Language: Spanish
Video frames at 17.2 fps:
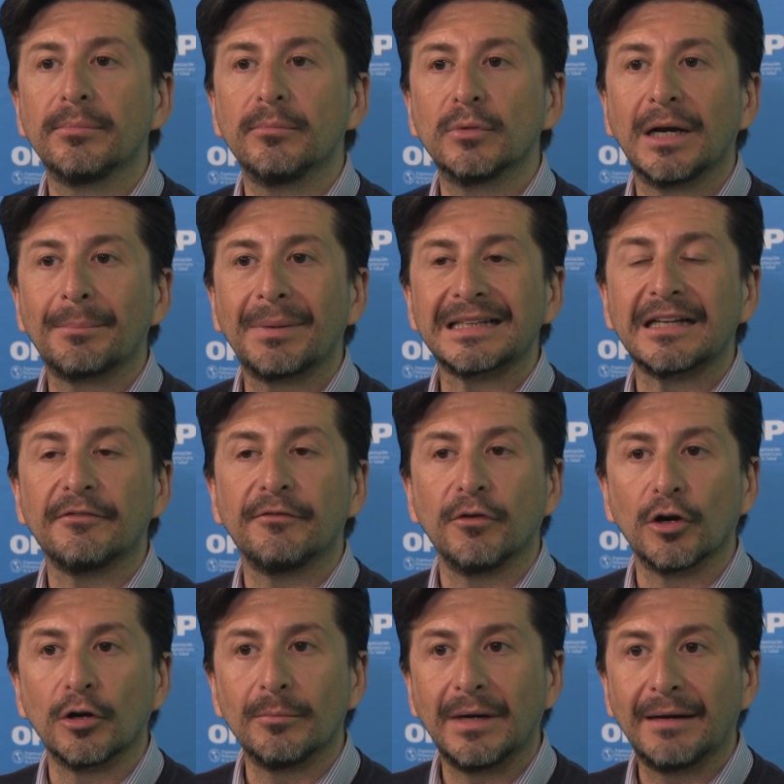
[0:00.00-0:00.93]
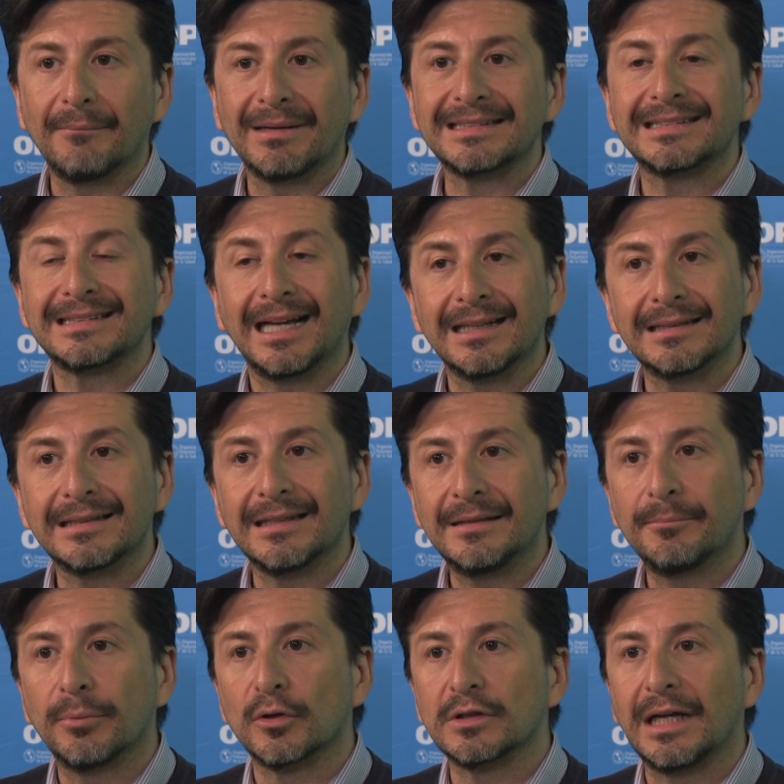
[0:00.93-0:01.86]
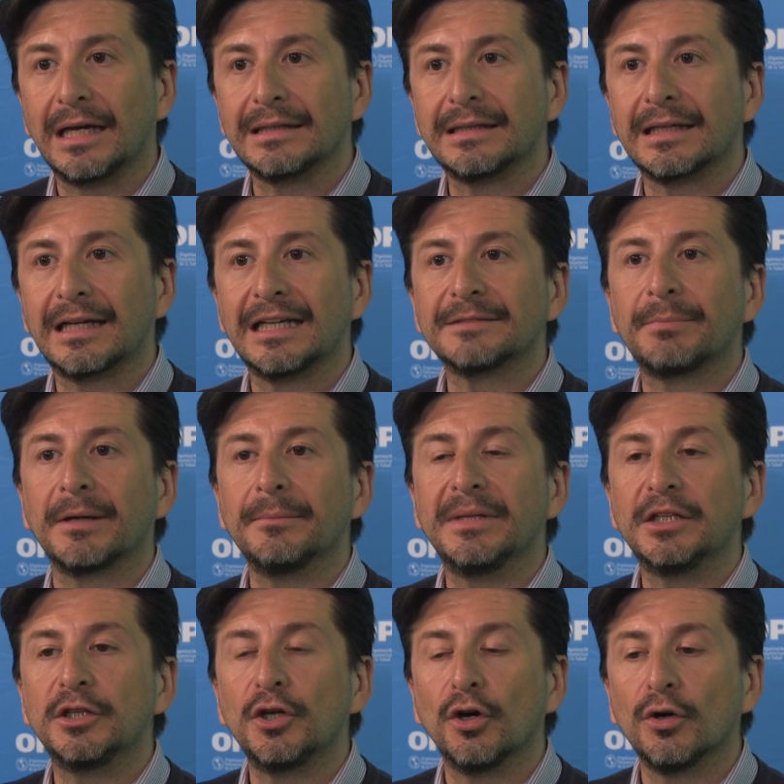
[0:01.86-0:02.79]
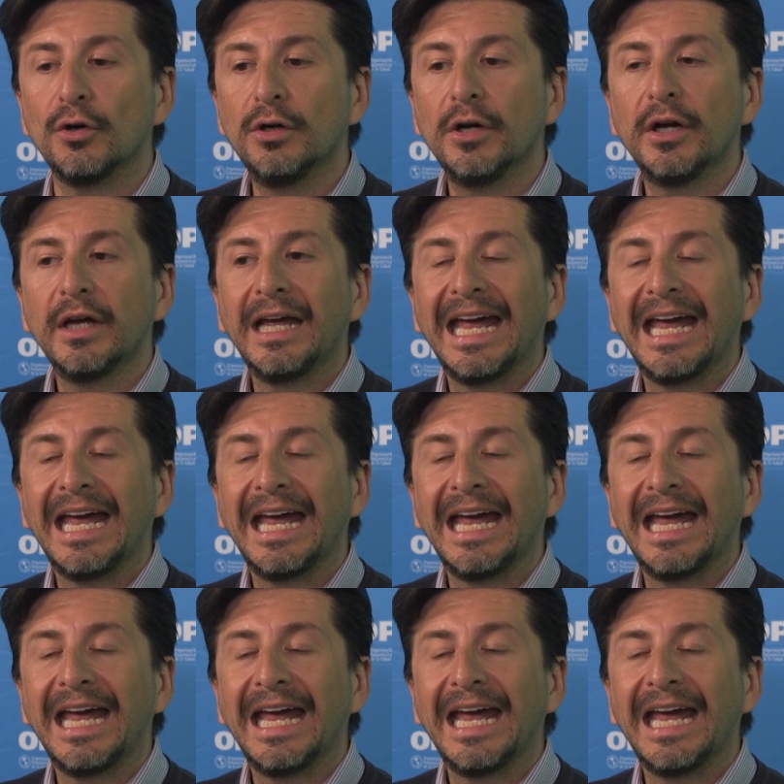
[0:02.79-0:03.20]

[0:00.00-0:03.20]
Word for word: una plataforma bastante importante que les permitió